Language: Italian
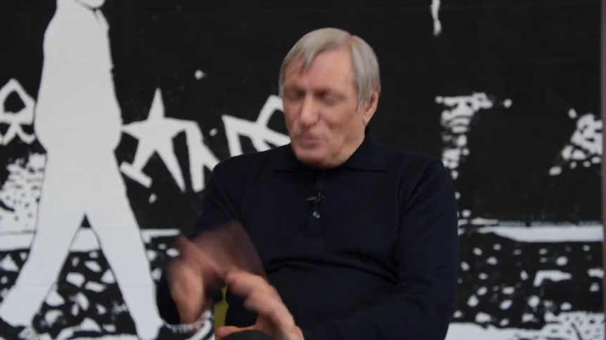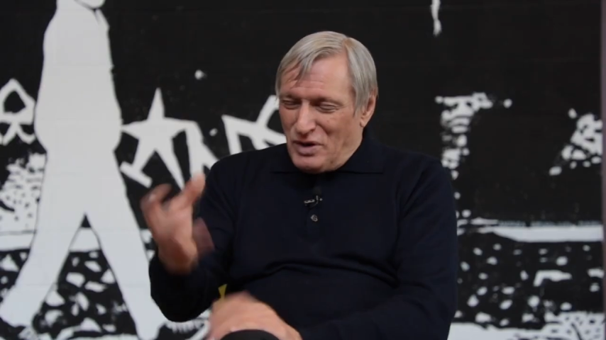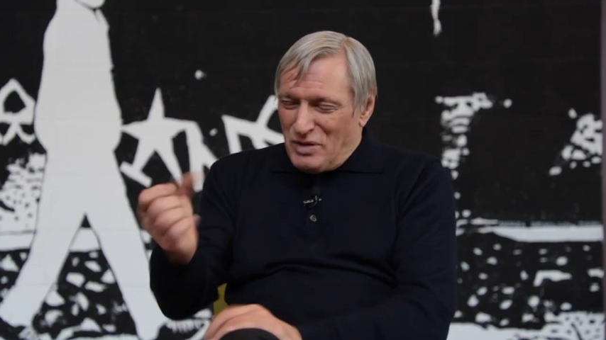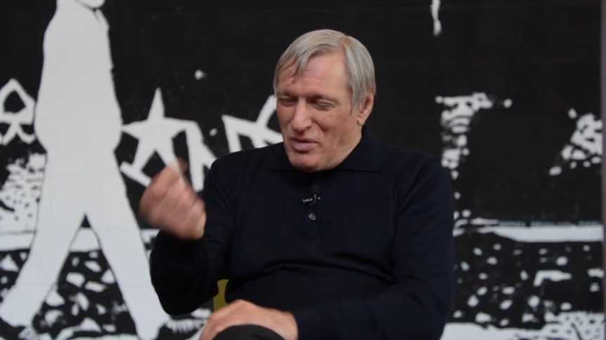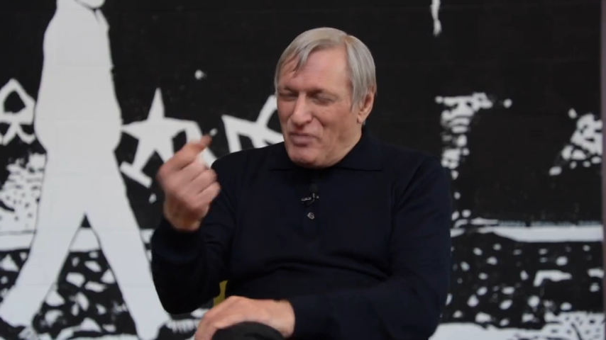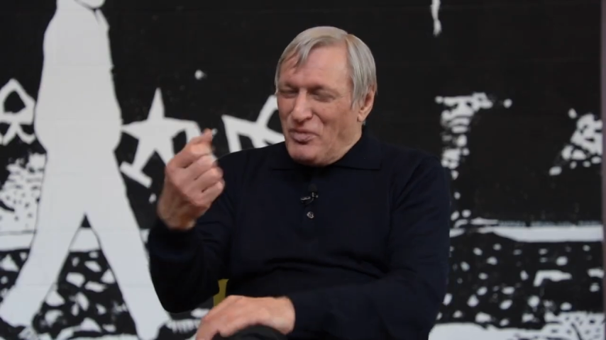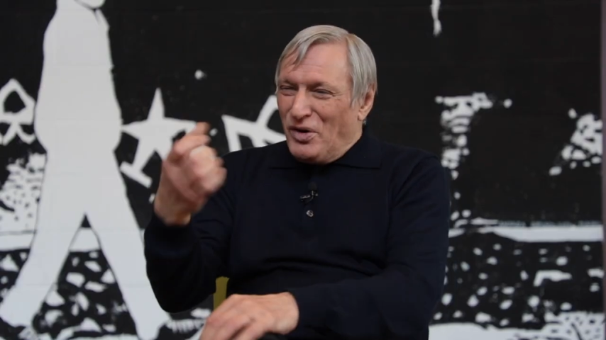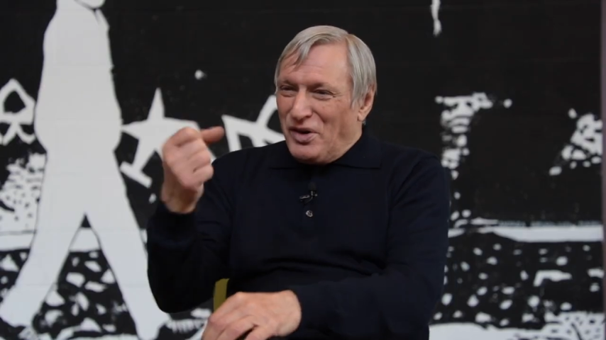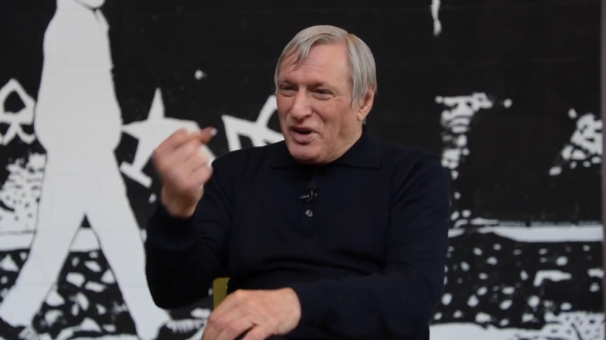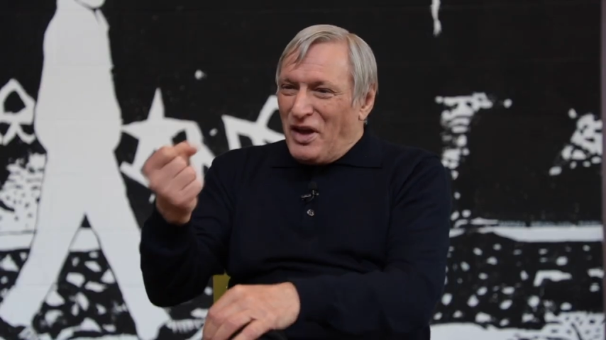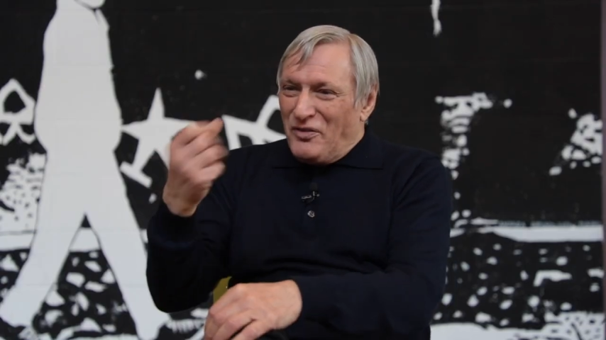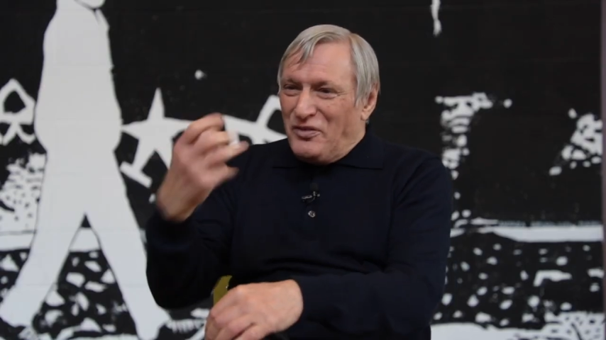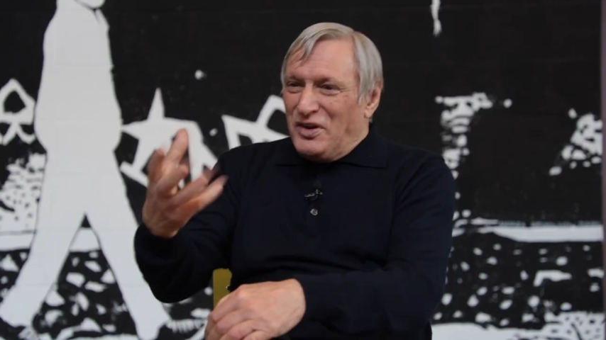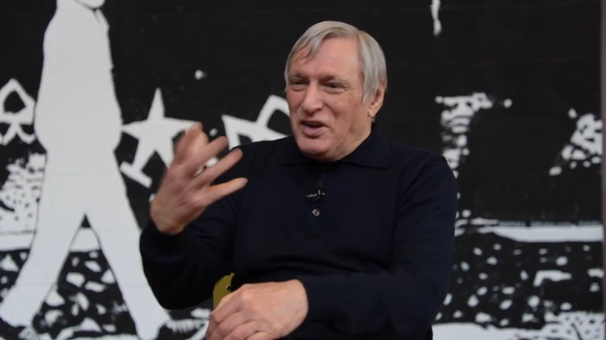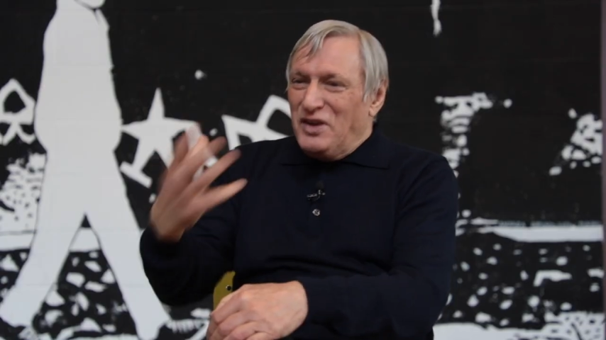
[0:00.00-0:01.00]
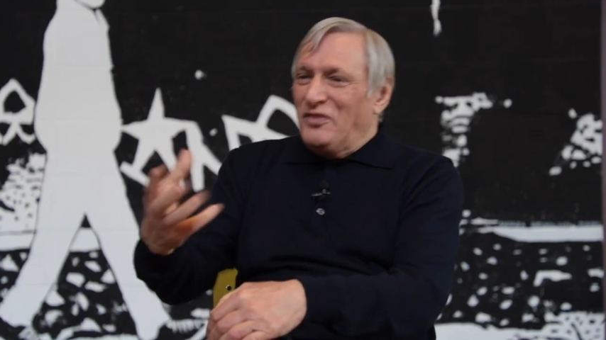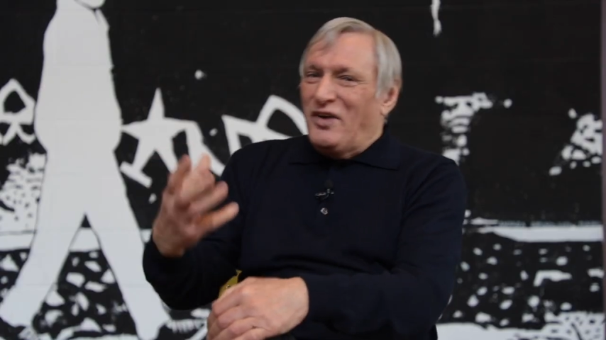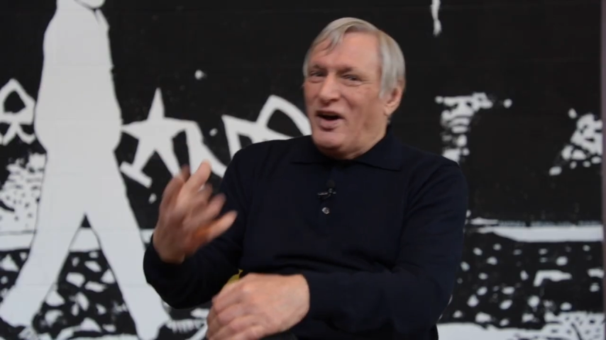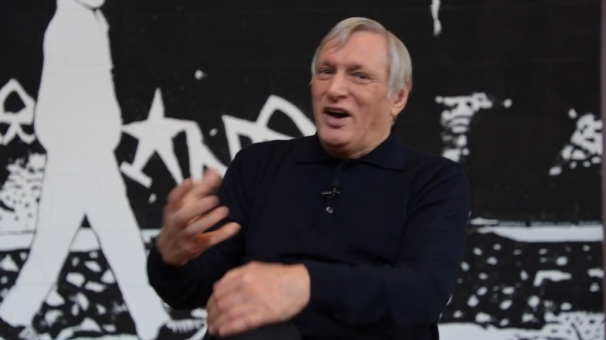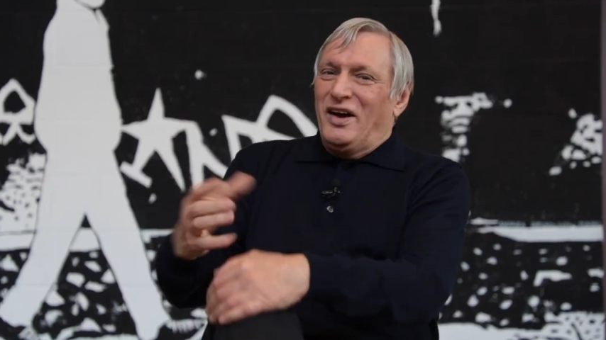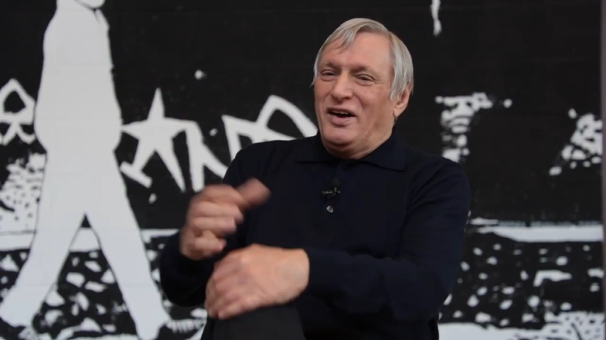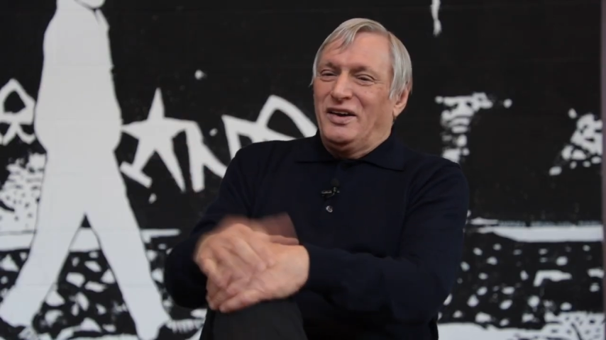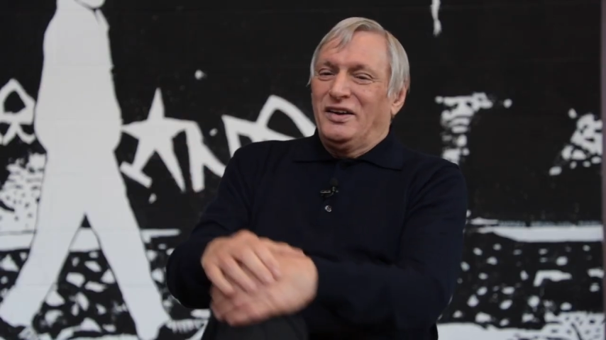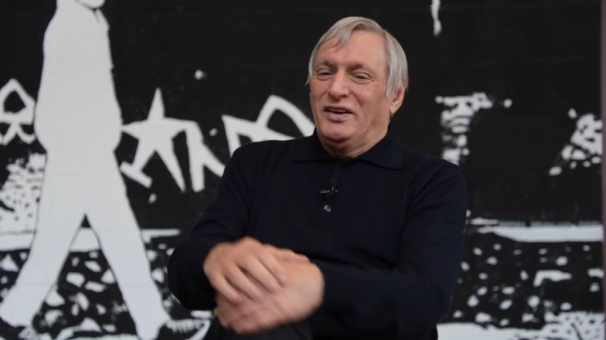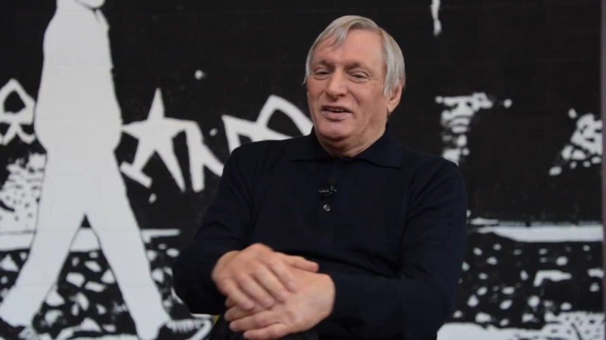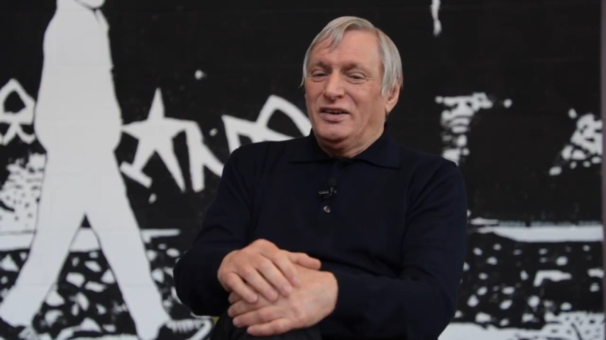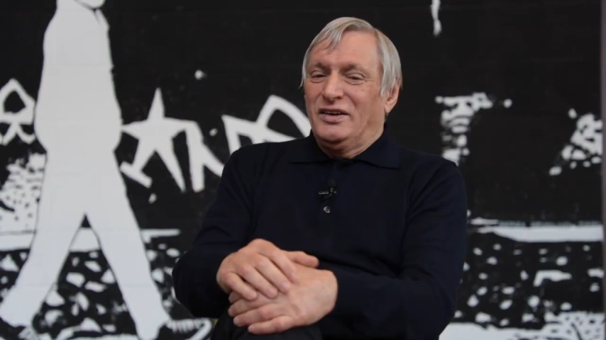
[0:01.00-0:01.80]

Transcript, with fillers: in una memoria viva